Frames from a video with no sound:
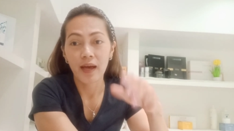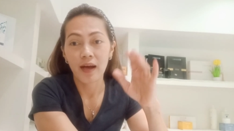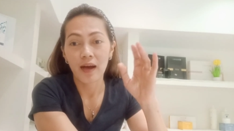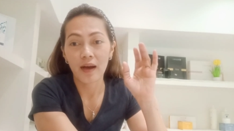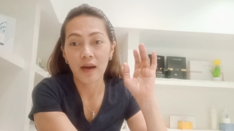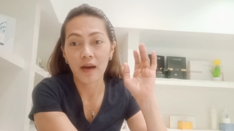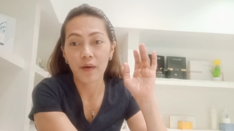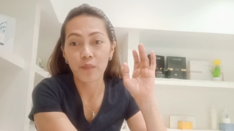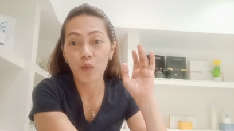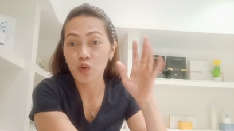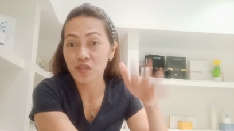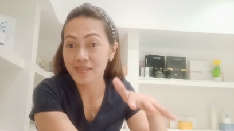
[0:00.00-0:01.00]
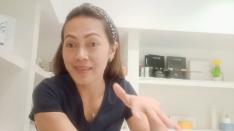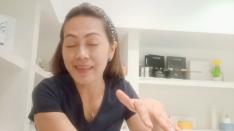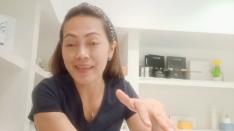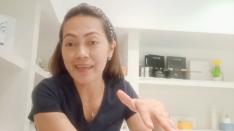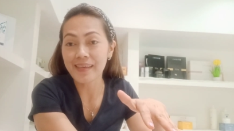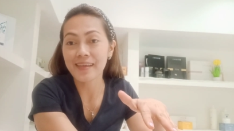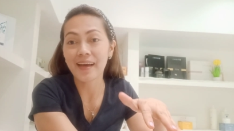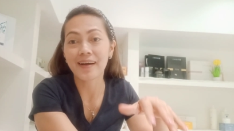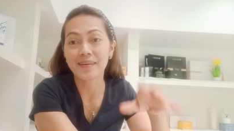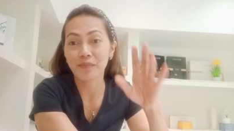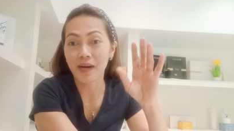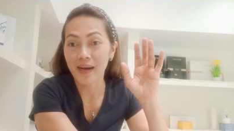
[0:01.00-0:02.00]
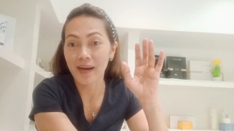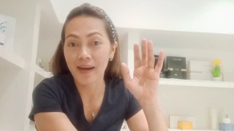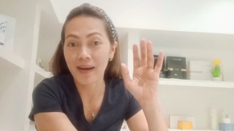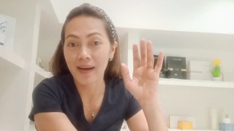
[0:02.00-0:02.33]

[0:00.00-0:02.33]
uh, mostly ang mga